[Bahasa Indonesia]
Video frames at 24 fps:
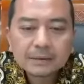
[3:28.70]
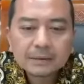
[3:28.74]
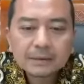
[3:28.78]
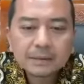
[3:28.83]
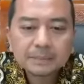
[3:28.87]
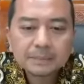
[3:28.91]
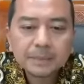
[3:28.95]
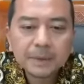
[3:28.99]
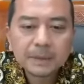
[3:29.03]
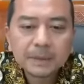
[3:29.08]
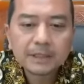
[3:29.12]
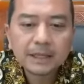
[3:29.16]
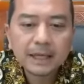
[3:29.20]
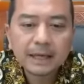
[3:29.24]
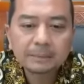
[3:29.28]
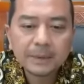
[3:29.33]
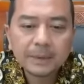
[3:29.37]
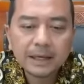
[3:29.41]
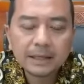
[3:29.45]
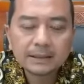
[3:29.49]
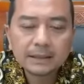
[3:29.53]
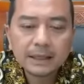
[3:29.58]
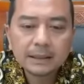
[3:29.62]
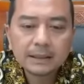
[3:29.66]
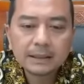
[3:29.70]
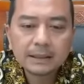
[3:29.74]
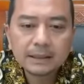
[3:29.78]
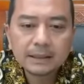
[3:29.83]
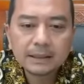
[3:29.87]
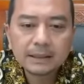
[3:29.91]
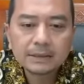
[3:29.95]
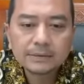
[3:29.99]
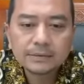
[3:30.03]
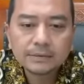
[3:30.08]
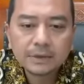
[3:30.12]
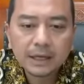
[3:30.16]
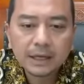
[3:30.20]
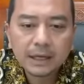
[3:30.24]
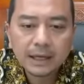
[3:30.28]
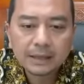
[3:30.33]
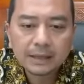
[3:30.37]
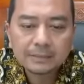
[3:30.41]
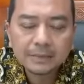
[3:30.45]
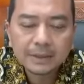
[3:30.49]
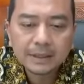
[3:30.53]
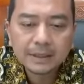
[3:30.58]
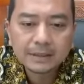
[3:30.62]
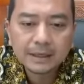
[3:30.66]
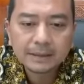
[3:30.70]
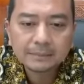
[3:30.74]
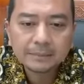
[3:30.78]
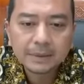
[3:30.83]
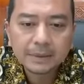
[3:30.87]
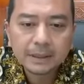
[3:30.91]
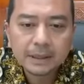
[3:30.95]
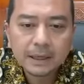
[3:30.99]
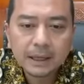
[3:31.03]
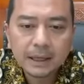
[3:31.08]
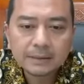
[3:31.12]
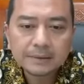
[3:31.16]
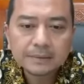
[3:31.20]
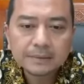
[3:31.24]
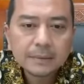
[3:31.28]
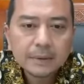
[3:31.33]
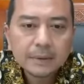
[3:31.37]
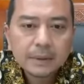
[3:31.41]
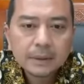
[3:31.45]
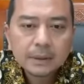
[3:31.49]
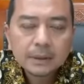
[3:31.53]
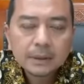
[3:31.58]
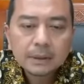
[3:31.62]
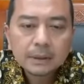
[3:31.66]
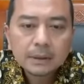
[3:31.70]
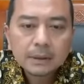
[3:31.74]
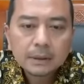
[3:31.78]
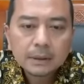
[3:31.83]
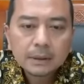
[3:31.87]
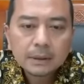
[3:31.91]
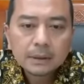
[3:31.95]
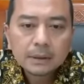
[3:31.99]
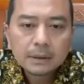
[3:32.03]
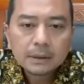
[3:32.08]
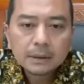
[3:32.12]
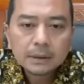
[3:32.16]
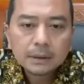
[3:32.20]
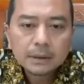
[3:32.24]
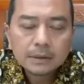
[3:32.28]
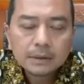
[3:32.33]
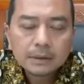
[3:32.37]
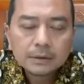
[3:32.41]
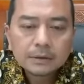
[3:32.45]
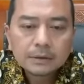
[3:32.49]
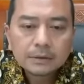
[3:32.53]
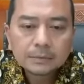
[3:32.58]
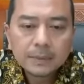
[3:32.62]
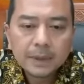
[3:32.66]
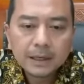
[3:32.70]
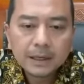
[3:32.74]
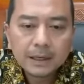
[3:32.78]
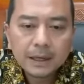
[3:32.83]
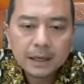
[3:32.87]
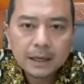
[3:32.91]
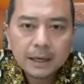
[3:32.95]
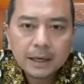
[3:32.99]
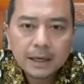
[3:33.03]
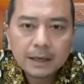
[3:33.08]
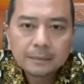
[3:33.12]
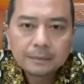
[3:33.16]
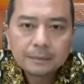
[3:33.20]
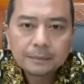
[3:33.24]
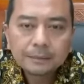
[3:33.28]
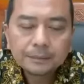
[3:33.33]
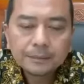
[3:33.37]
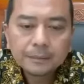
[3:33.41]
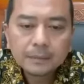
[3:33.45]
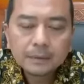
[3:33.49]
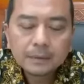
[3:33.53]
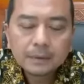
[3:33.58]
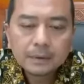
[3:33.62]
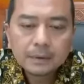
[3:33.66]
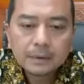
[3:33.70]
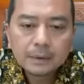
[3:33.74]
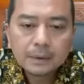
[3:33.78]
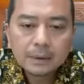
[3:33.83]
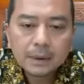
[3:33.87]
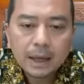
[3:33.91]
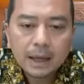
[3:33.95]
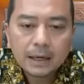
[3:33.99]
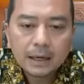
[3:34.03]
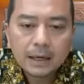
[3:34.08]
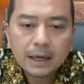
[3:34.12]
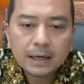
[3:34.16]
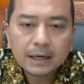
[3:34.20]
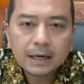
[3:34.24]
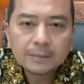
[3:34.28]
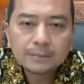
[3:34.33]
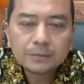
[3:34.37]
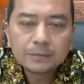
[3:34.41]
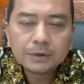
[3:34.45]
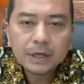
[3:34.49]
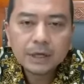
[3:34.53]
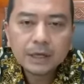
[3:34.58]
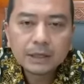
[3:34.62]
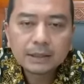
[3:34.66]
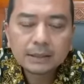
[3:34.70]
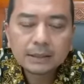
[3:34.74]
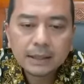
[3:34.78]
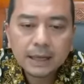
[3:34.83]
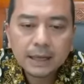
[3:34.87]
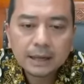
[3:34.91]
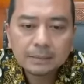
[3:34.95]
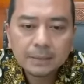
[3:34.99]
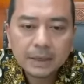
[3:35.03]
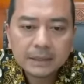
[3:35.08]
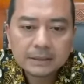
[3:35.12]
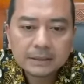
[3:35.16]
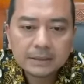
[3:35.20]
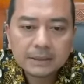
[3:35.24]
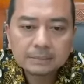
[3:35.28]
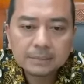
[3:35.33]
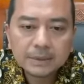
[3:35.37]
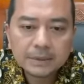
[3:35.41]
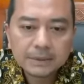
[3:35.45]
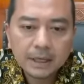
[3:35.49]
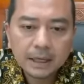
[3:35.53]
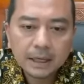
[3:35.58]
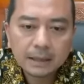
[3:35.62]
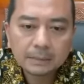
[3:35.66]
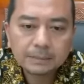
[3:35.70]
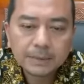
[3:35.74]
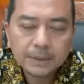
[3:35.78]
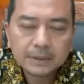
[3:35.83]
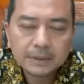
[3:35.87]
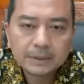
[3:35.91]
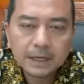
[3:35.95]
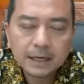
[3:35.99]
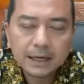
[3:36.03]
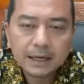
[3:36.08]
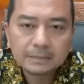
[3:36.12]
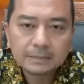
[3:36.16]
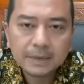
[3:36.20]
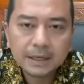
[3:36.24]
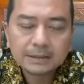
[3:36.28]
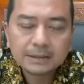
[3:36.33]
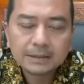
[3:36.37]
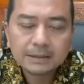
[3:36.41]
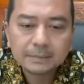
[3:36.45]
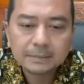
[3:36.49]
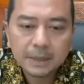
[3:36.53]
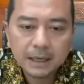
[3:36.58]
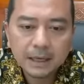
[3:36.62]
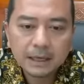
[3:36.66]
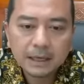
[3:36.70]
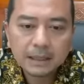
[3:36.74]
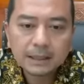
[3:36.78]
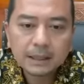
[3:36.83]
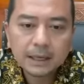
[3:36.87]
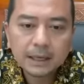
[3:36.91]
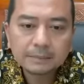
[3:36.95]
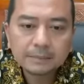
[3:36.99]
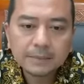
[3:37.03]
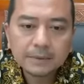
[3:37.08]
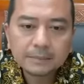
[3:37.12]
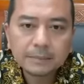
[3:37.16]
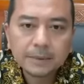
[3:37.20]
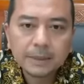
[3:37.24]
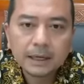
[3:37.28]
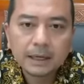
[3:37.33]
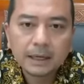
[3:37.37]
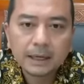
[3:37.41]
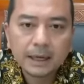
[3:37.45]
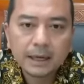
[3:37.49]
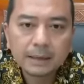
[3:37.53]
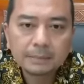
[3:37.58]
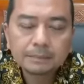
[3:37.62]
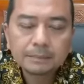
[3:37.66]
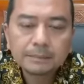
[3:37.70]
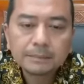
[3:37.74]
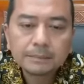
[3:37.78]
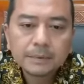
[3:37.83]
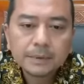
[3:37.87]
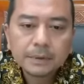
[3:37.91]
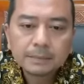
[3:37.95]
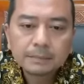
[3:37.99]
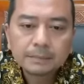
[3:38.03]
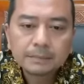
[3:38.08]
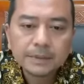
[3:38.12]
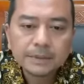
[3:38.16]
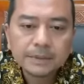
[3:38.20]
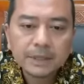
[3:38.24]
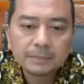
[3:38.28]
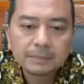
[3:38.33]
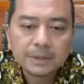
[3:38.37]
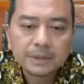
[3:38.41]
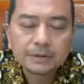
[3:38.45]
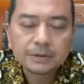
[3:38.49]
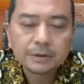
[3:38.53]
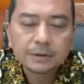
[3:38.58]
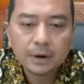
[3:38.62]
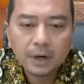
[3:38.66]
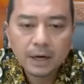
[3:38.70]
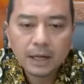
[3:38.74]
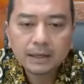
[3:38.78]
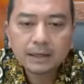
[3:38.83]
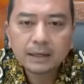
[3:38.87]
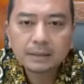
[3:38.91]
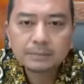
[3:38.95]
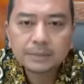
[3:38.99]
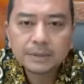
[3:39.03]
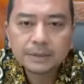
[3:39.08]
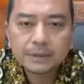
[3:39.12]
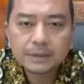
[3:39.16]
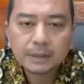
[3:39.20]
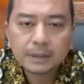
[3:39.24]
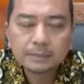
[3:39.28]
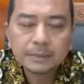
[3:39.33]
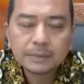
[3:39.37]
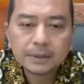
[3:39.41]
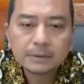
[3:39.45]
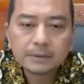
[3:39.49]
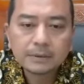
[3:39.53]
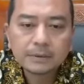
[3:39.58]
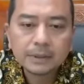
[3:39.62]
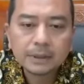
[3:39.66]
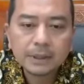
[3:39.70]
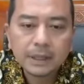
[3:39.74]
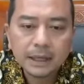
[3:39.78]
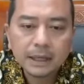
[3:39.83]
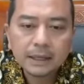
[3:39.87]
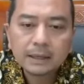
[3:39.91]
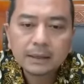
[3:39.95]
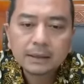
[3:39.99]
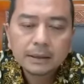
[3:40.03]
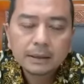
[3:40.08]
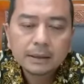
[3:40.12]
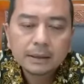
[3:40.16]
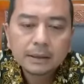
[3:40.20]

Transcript: seperti apa yang tadi sudah kami sampaikan, supaya anak-anak muda kita masih bisa berjalan maksimal, kami berharap bisa bersekolah dan bisa berkuliah